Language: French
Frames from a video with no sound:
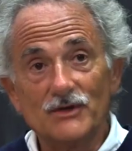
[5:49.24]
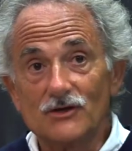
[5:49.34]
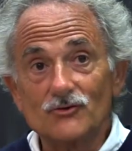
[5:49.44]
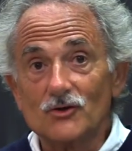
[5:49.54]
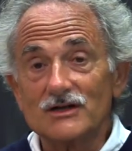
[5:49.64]
mais
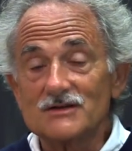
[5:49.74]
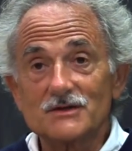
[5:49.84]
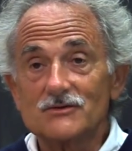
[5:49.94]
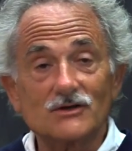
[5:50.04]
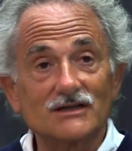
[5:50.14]
qu'il y a une
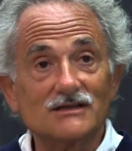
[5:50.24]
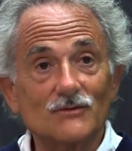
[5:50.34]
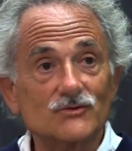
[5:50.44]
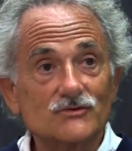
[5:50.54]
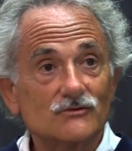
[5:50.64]
espèce de quatre
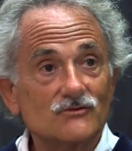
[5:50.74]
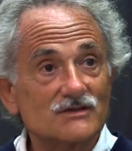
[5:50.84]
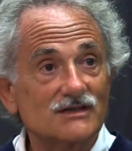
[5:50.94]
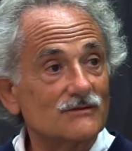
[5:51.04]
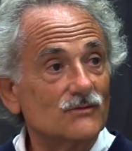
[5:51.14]
dimensions, de
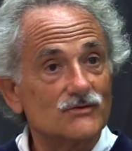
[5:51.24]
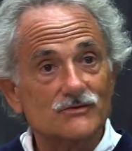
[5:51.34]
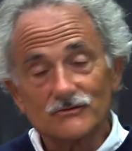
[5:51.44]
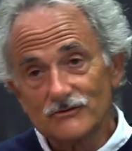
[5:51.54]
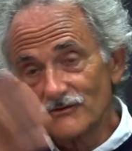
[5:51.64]
cinq
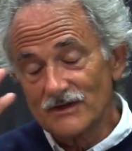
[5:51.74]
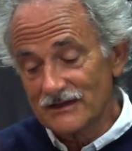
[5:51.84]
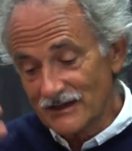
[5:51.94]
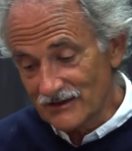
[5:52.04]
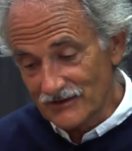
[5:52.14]
dimensions, de
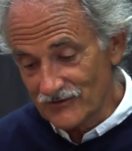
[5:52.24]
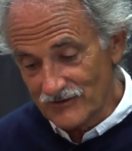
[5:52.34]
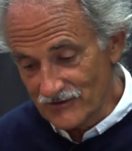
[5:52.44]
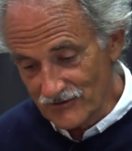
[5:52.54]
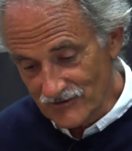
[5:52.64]
24, de
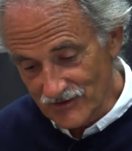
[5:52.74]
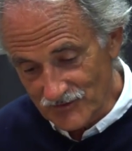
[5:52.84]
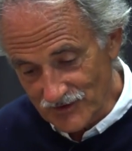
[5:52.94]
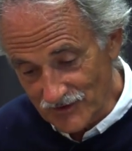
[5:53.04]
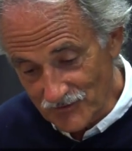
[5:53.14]

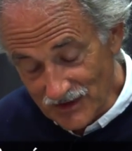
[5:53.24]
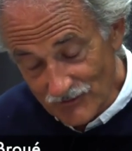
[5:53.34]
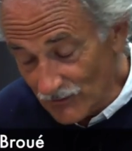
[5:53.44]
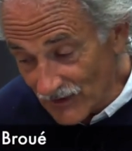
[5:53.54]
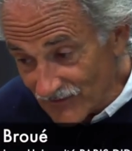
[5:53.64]

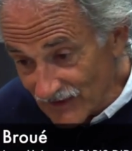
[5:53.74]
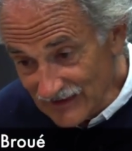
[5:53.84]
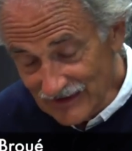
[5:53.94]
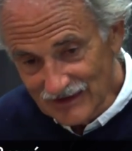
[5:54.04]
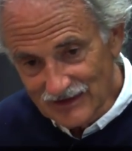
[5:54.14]
268, bon, bref.
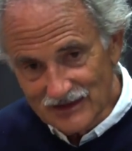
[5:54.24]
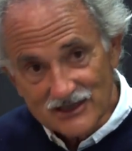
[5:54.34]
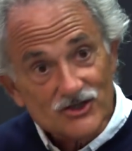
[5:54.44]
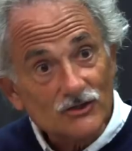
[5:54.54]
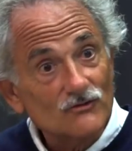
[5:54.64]

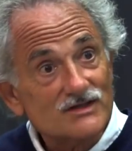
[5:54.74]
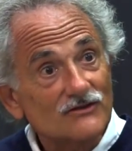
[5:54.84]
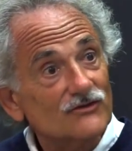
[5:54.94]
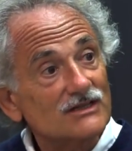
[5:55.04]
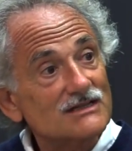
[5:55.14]
J'ai trouvé
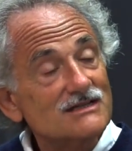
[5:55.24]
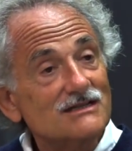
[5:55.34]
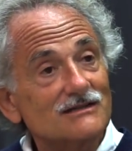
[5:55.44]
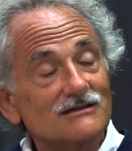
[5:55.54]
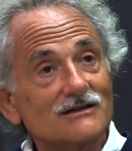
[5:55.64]
ça
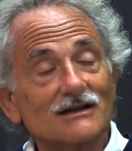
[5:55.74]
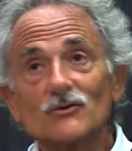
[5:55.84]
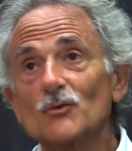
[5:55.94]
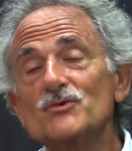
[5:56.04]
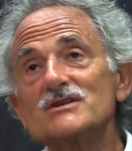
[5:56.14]
fantastique,
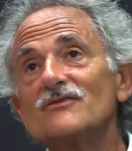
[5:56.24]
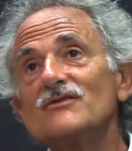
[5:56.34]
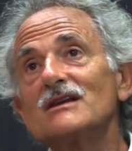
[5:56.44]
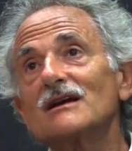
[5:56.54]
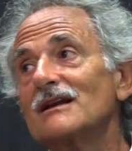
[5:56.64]
qu'on puisse
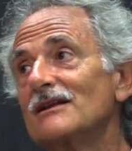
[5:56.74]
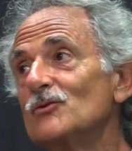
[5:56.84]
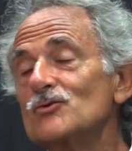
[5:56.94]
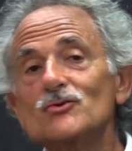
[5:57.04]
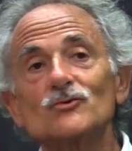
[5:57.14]
définir la
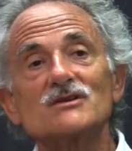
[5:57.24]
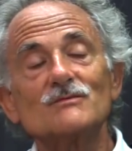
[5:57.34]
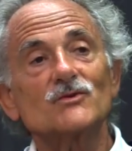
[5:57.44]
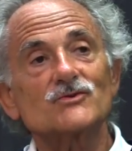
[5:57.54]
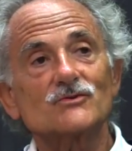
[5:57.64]
notion de
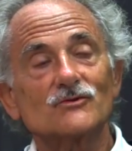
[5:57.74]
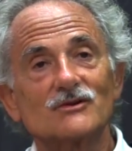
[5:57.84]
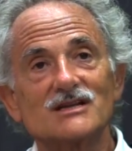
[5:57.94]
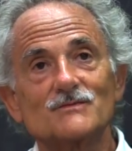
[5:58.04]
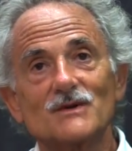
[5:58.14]
dimension
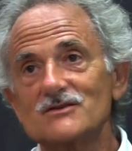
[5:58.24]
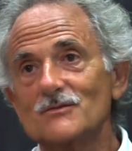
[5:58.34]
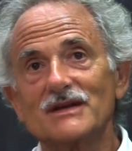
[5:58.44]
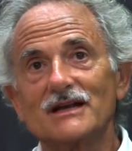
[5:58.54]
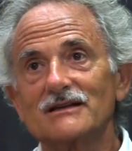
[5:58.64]
d'un espace
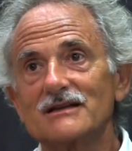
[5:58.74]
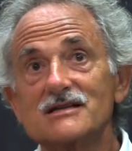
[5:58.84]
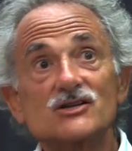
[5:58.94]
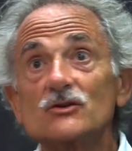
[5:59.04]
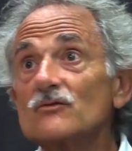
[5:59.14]
de manière
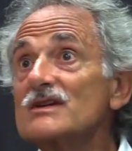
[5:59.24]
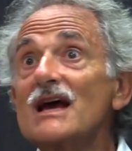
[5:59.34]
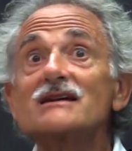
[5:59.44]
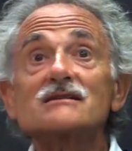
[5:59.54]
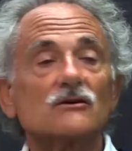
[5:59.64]
intrinsèque. J'ai trouvé ça
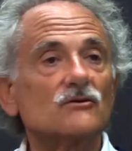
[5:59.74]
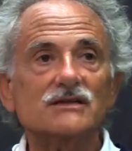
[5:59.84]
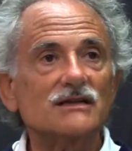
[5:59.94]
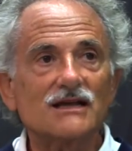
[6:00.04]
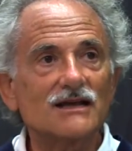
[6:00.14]

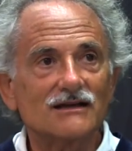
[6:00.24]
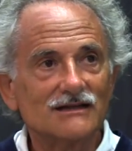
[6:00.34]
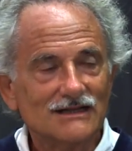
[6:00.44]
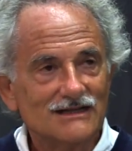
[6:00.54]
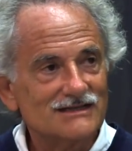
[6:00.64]
extraordinaire.
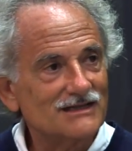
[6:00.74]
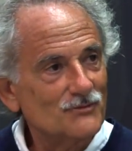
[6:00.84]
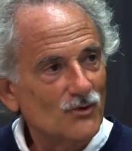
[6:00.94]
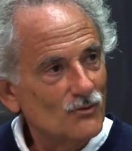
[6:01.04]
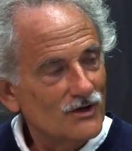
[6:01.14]
C'était
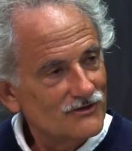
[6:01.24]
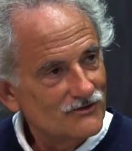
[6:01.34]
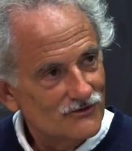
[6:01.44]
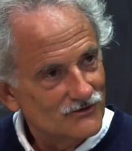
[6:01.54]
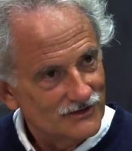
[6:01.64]
pour moi
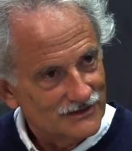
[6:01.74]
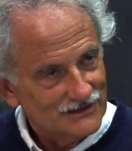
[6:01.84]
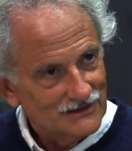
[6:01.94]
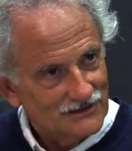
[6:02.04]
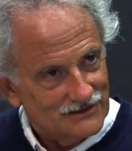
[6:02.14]
une...
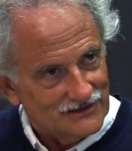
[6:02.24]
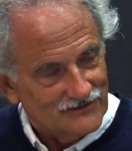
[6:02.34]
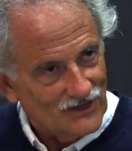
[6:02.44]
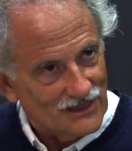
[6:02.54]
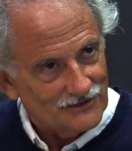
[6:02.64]

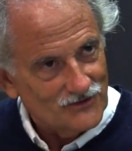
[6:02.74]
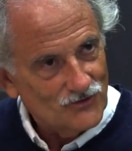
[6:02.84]
Voilà,